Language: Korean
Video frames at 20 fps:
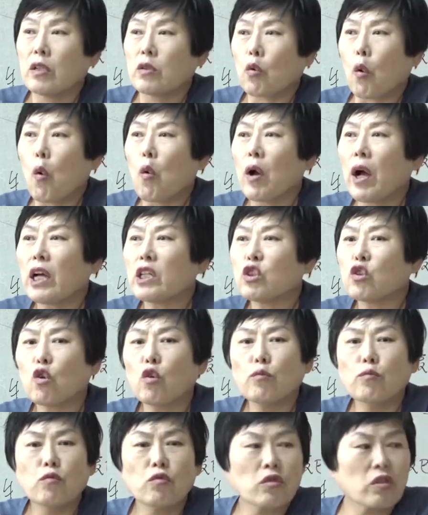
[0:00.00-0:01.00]
돈
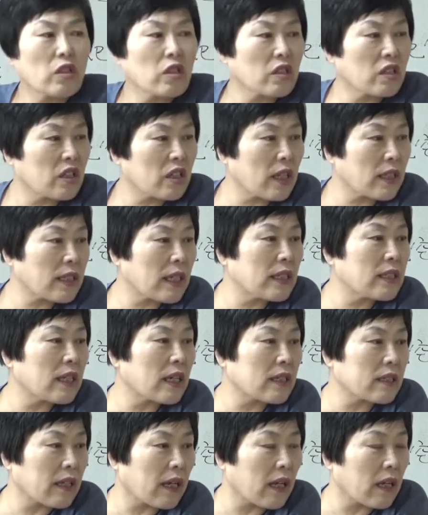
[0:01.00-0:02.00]
가지고 문서를 크게
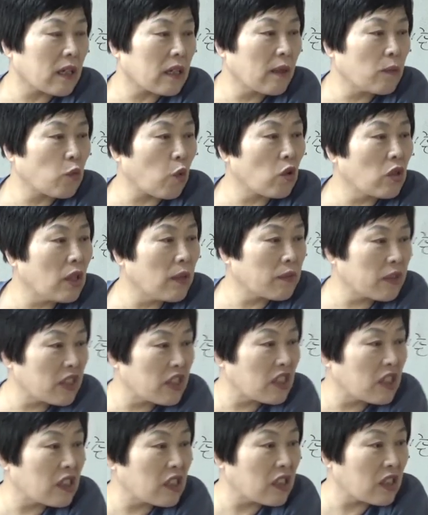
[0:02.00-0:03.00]
산다 그래. 그럼 돈이
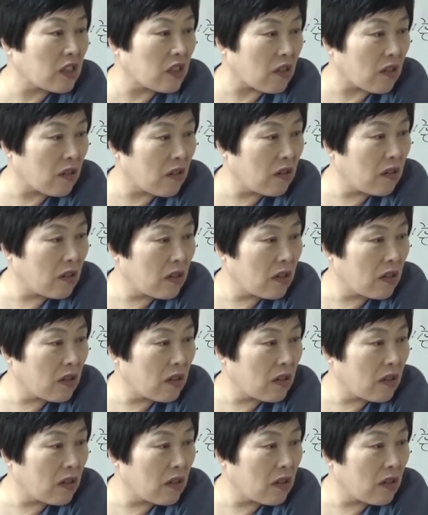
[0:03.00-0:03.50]
없어지는 거죠.